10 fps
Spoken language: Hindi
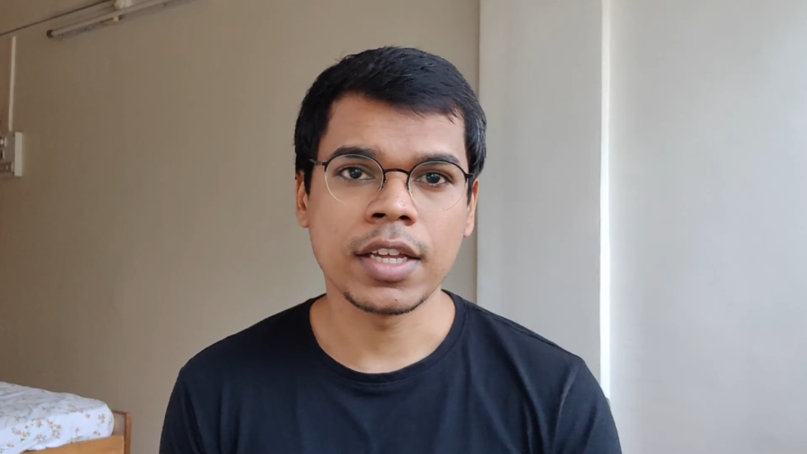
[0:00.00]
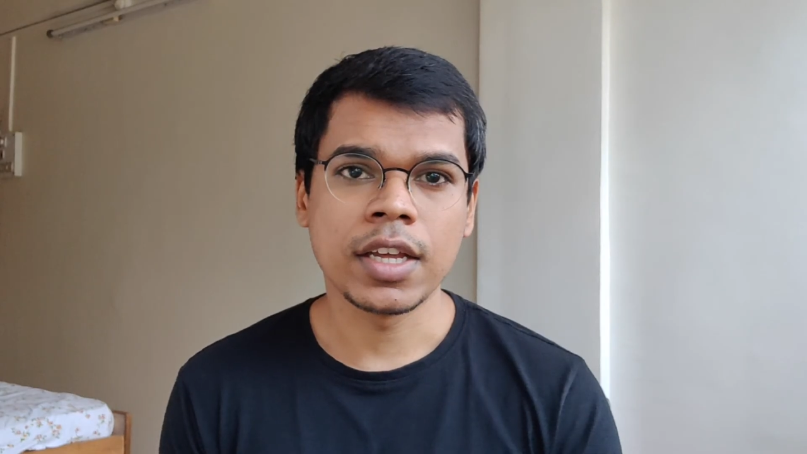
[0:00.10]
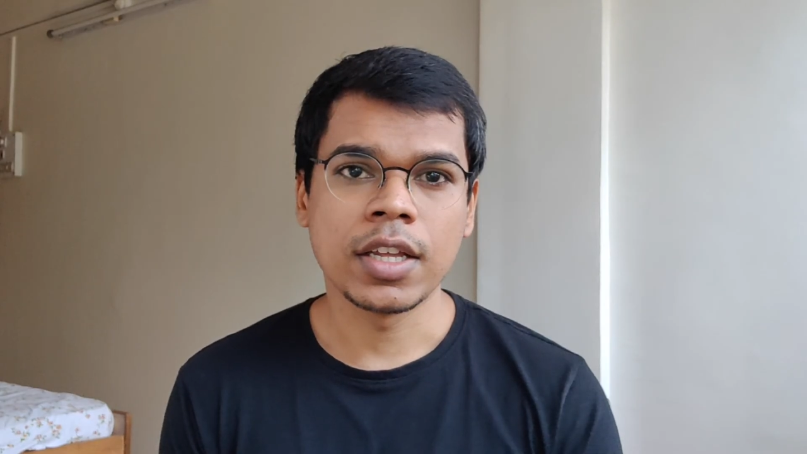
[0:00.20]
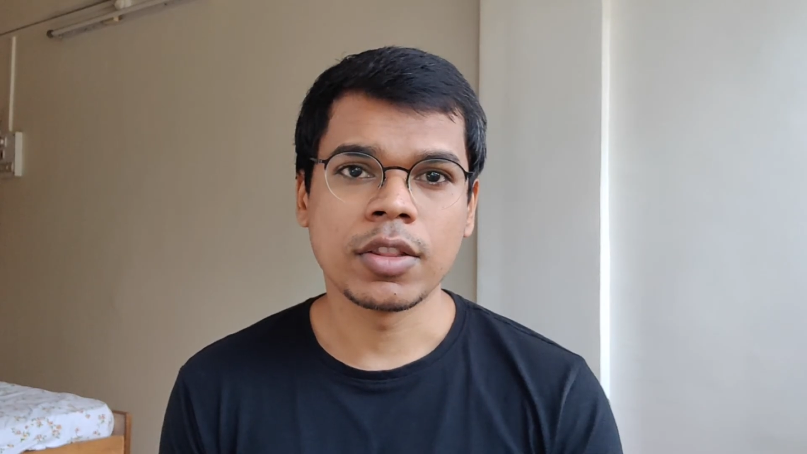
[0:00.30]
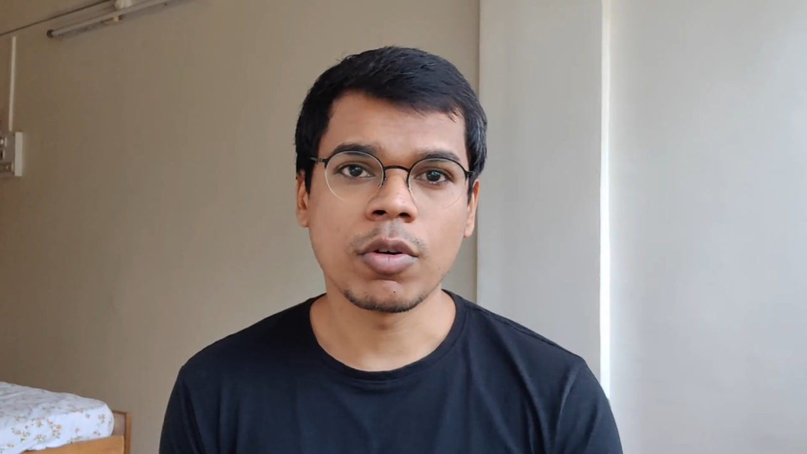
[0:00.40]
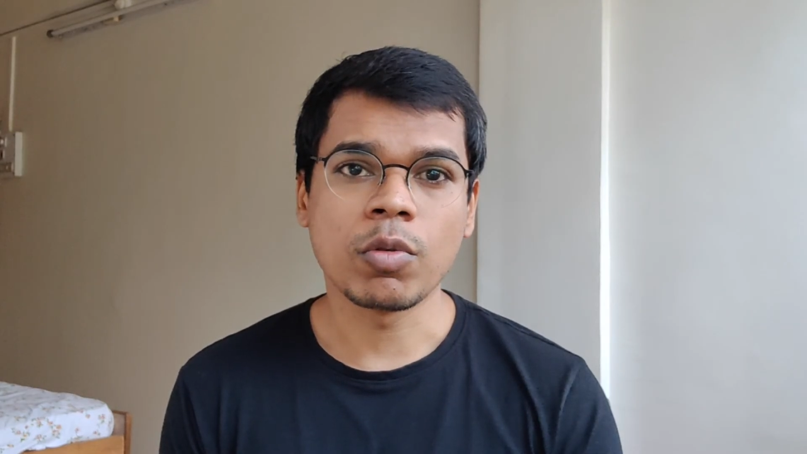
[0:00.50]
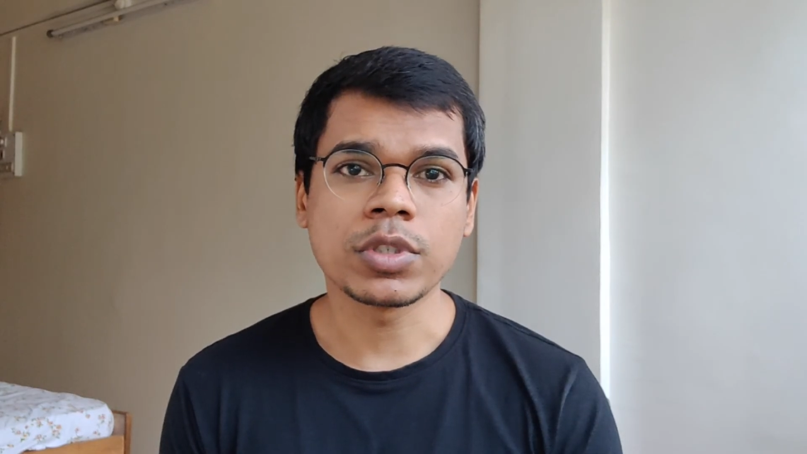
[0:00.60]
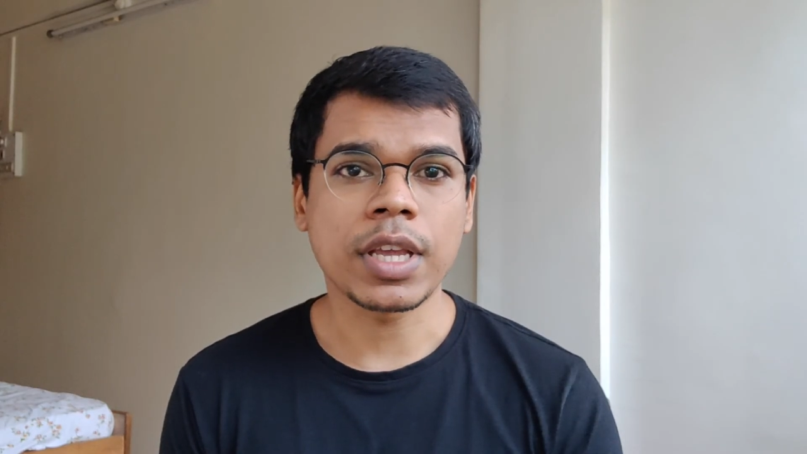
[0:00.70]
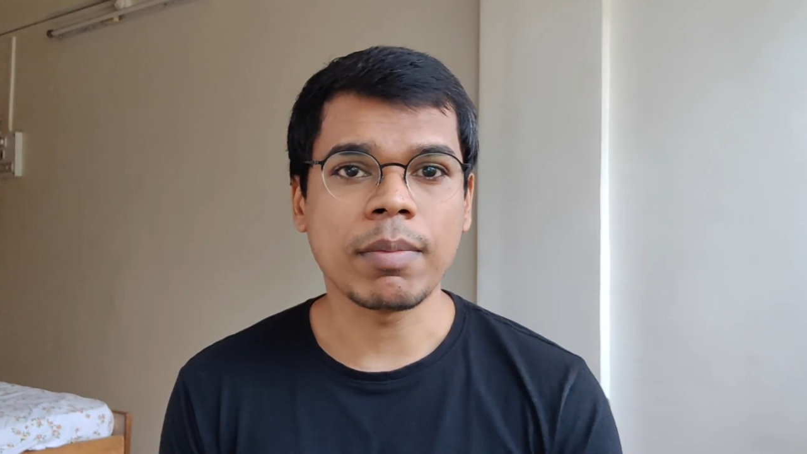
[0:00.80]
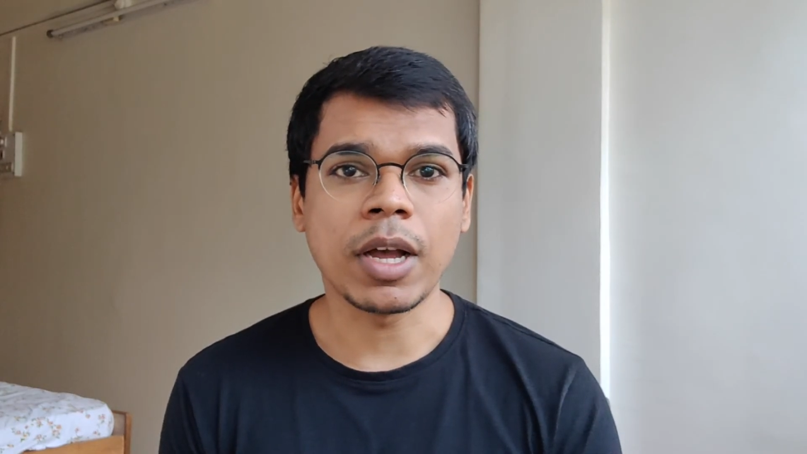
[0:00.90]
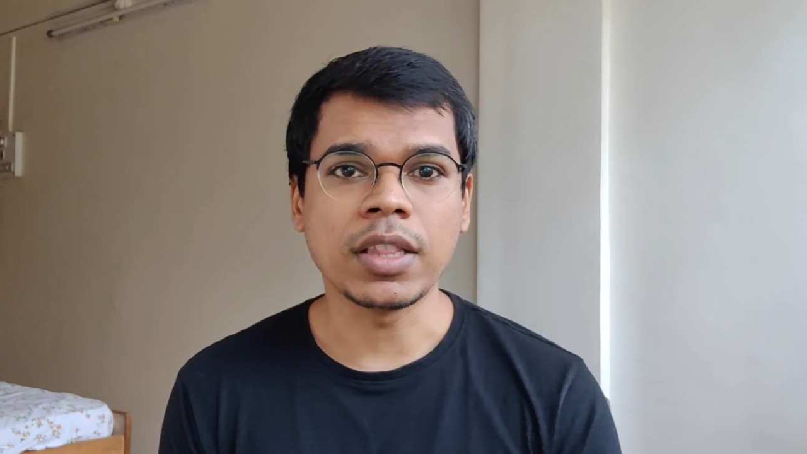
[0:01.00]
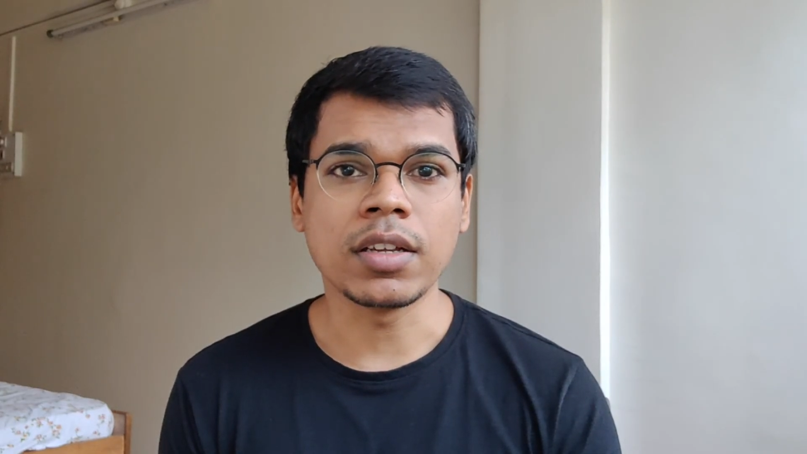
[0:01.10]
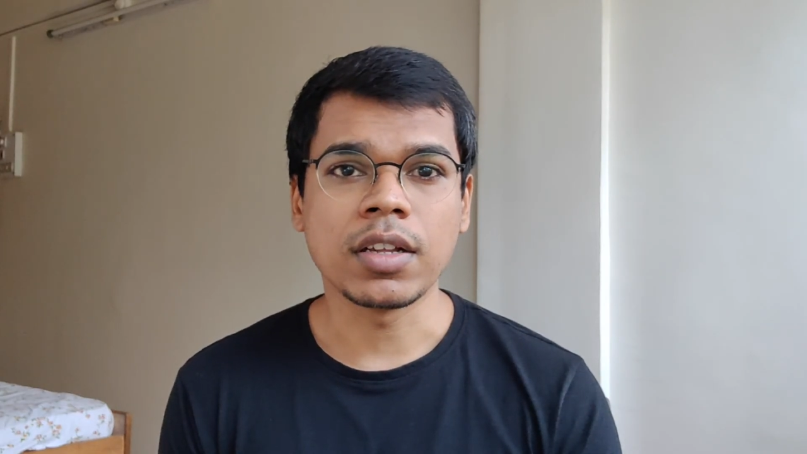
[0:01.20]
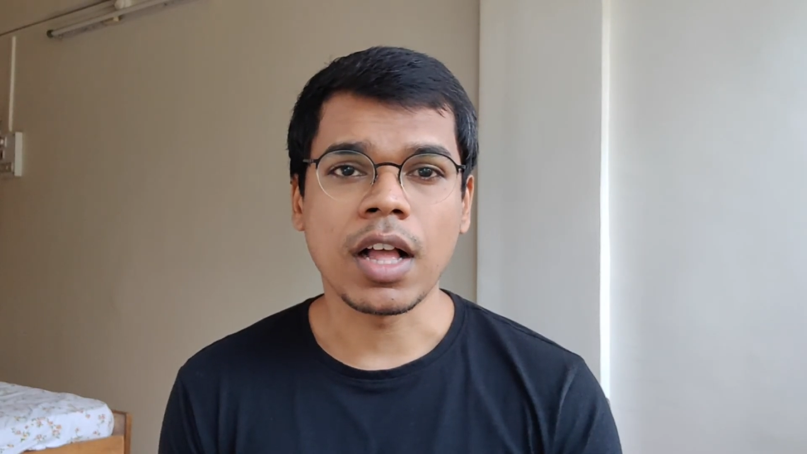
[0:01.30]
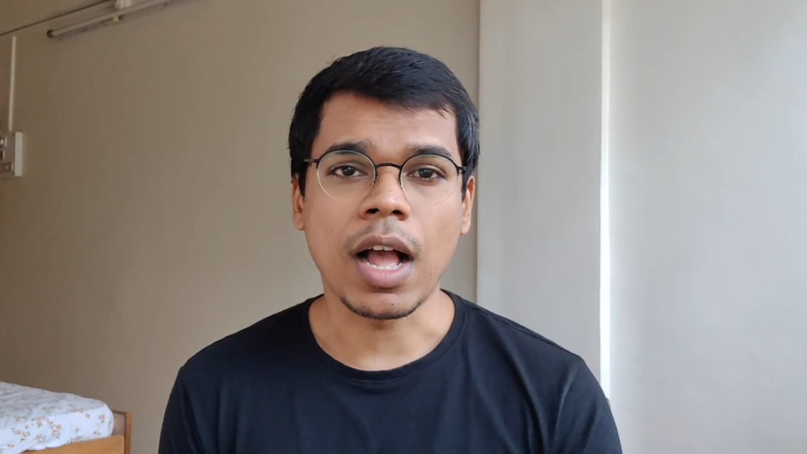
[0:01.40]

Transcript: है तो उसके बाद